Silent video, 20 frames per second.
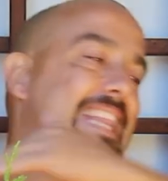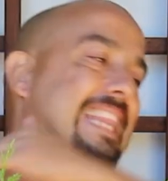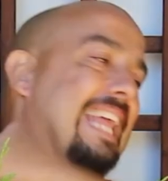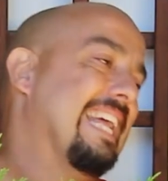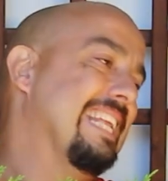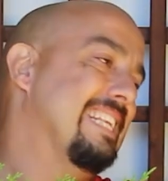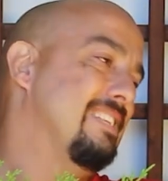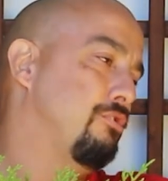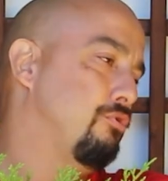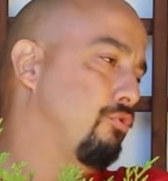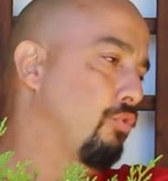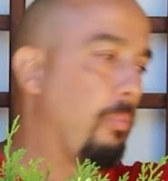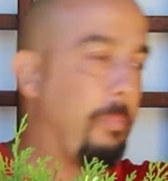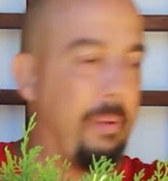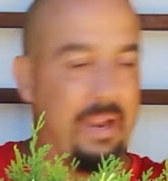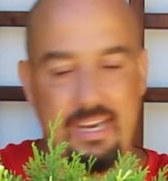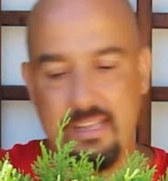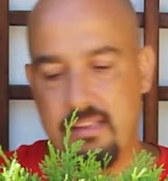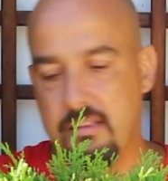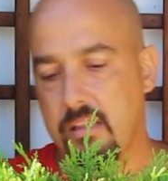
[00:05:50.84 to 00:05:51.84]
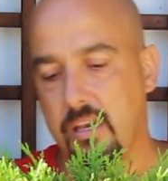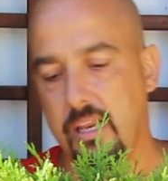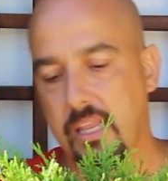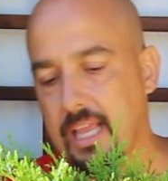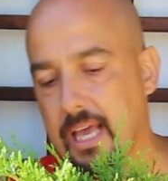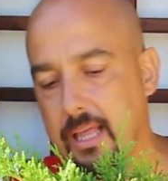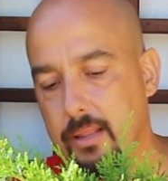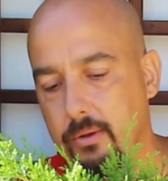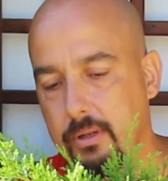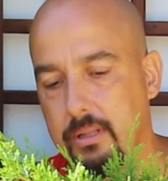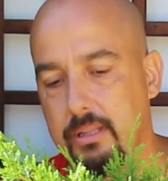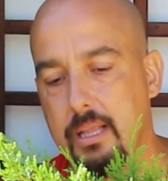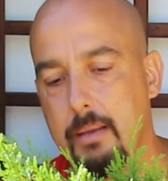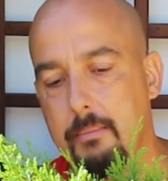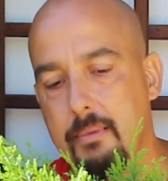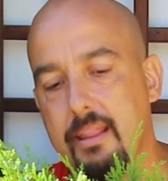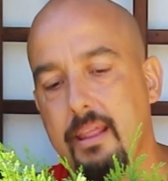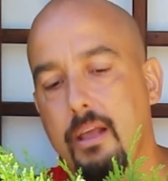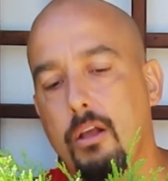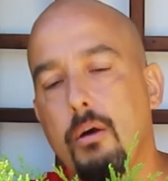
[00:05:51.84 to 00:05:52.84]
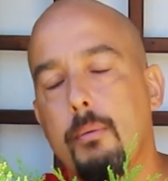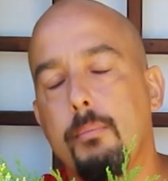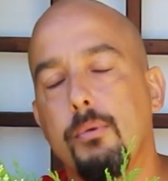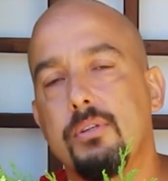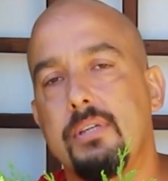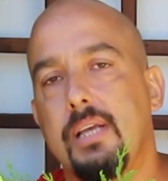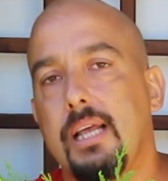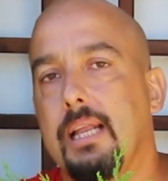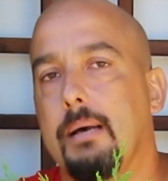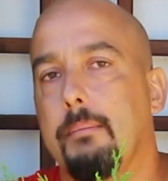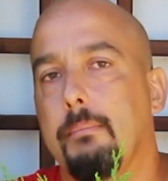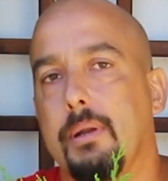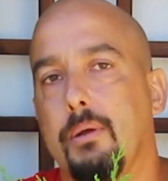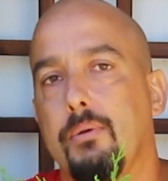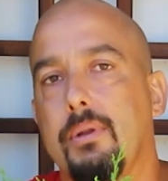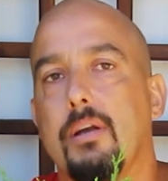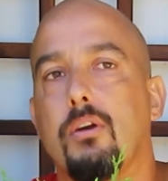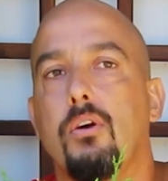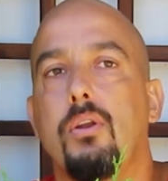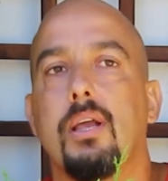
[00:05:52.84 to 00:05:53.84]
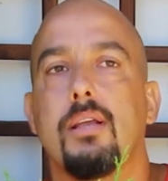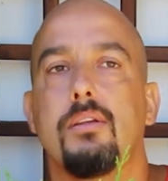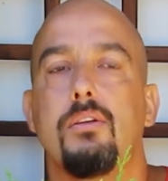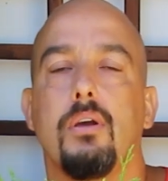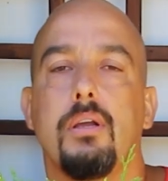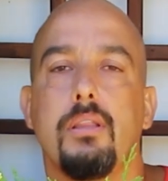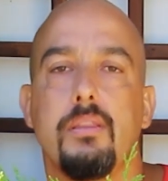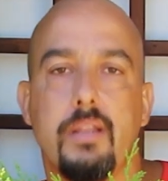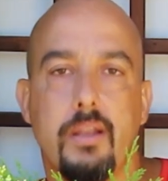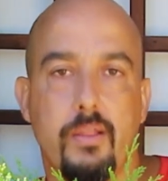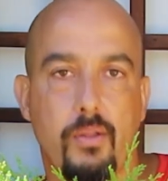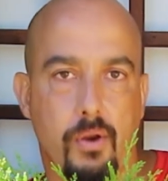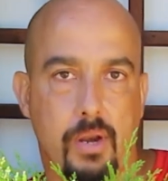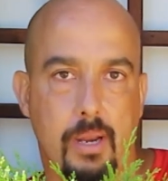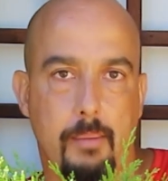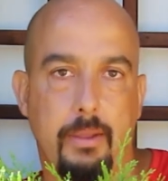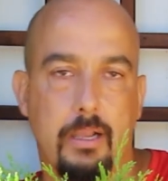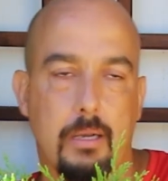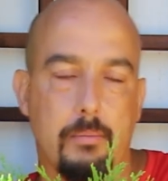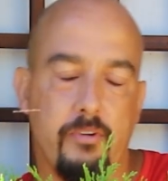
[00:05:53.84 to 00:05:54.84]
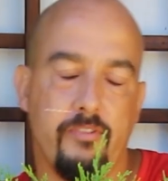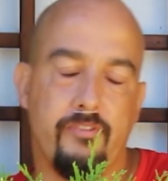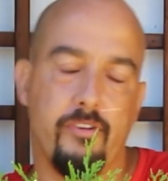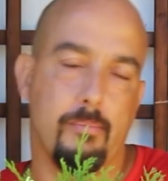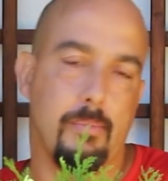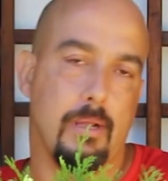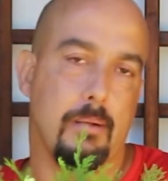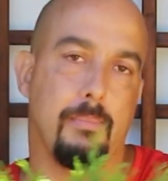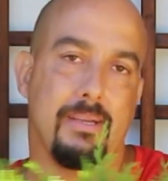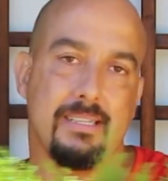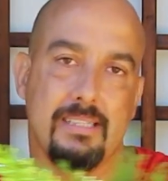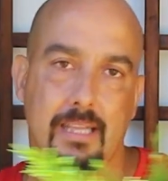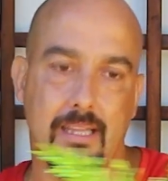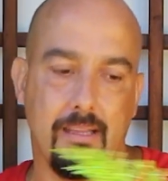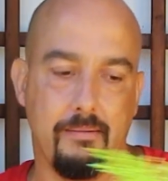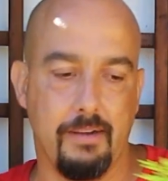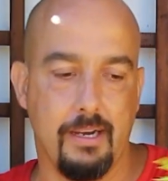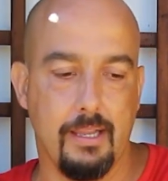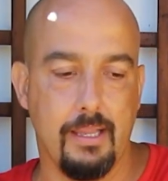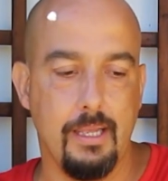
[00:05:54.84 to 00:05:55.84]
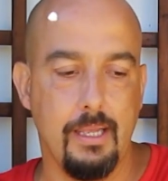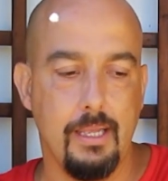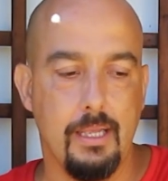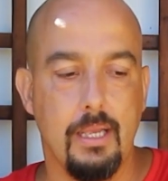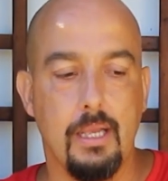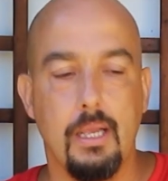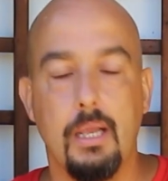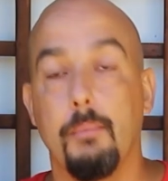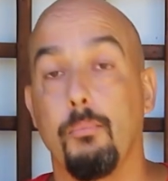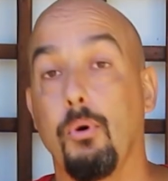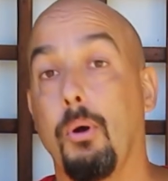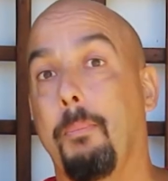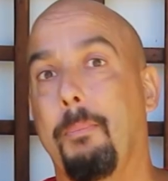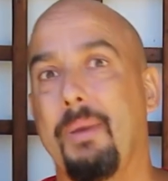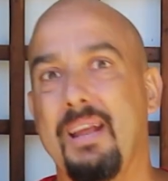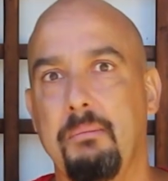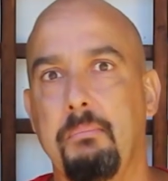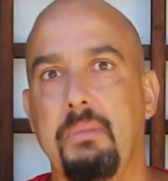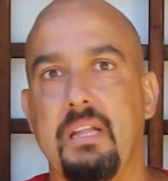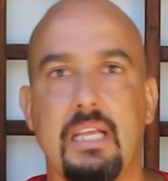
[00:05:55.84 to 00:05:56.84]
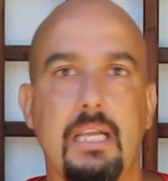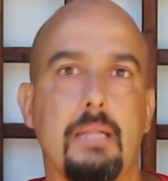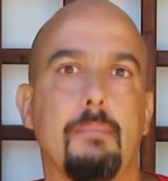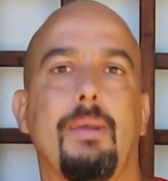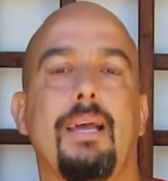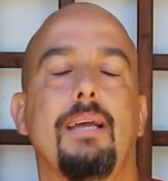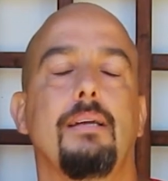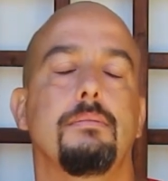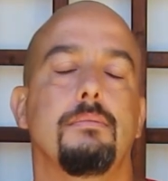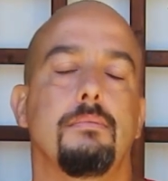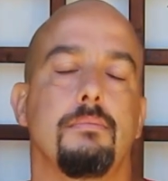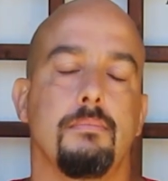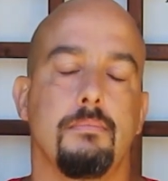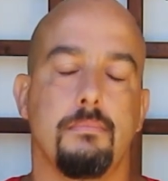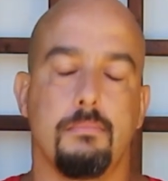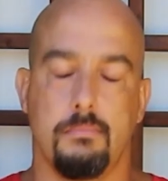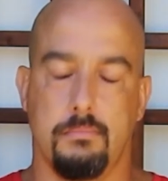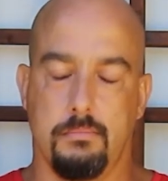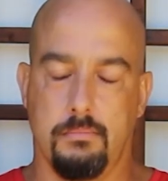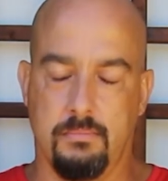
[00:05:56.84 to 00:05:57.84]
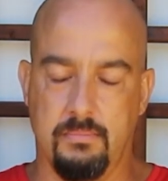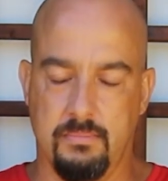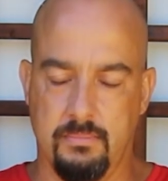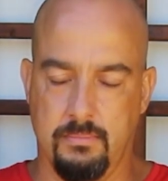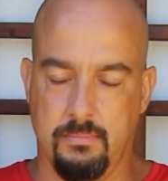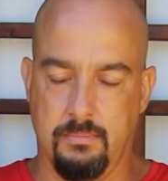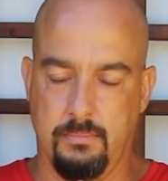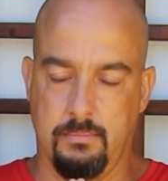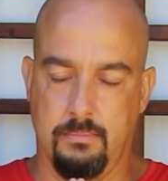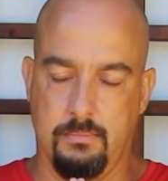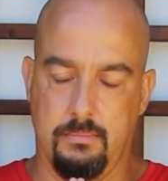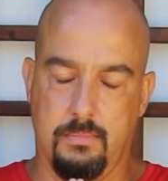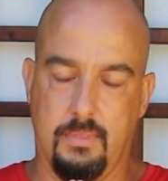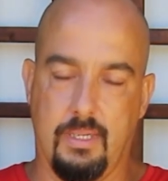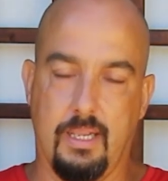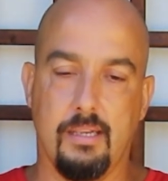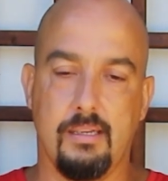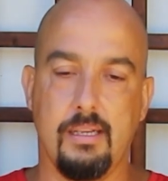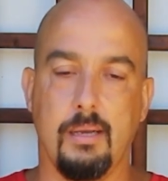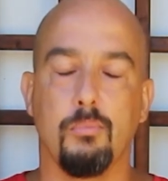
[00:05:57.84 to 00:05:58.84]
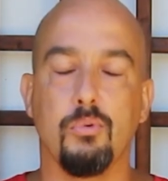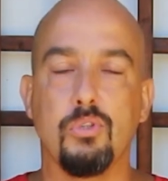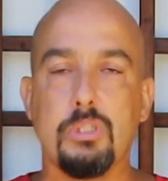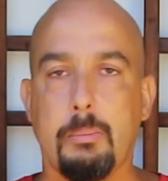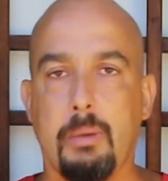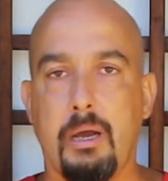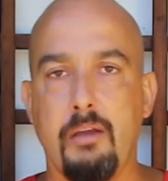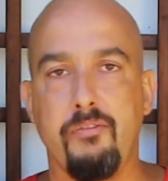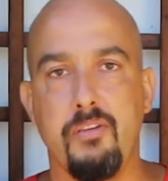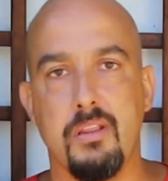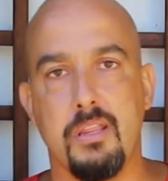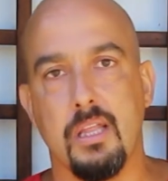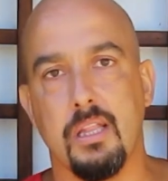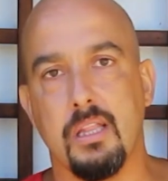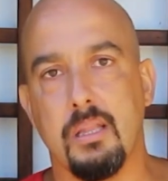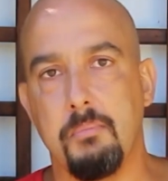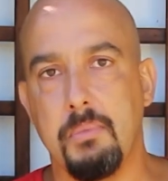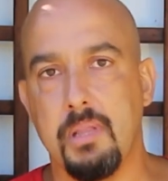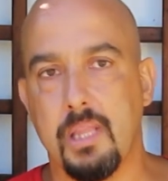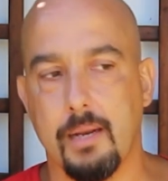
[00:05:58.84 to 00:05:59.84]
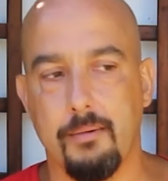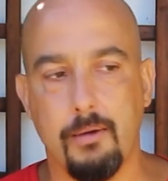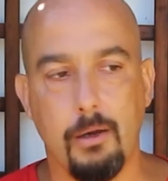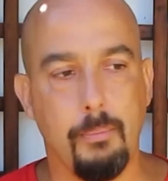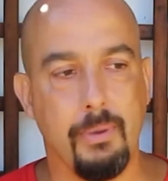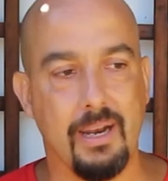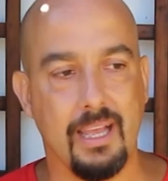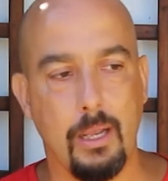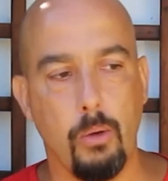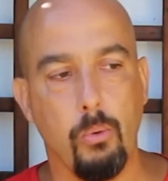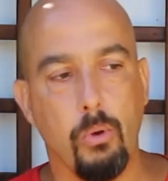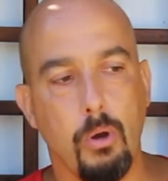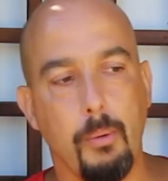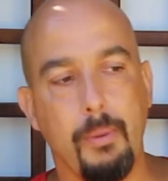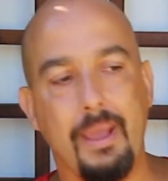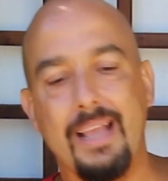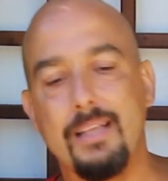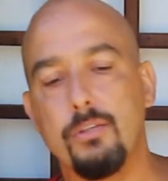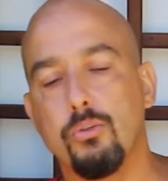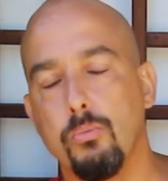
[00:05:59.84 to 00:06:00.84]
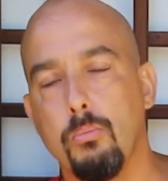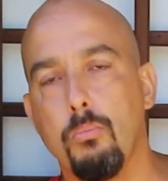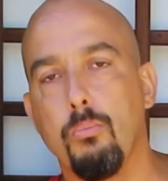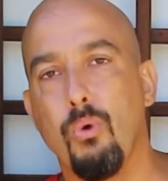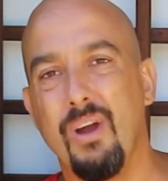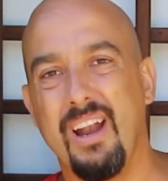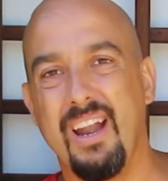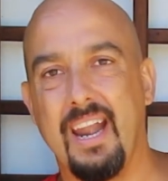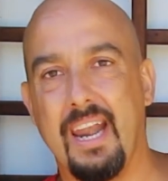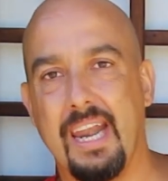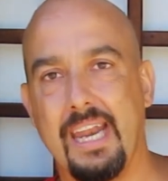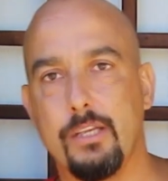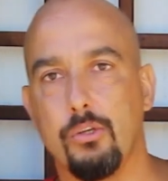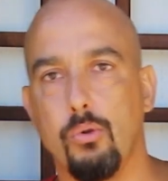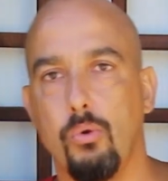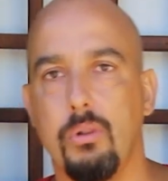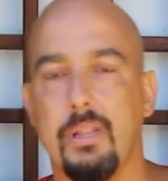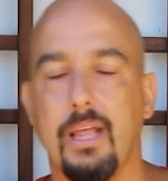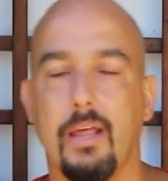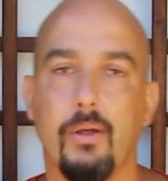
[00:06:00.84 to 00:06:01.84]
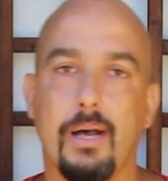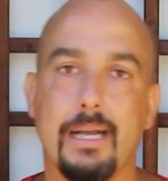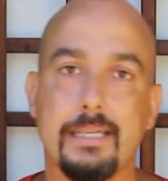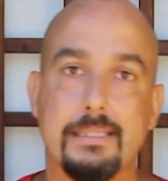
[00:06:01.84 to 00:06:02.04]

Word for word: tan súper trillado el tema de cómo se alambra una conexión entre dos ramas y cómo formar masas de verde, pues permitidme sea mucho más eficiente en mi trabajo para que luego veáis un buen resultado.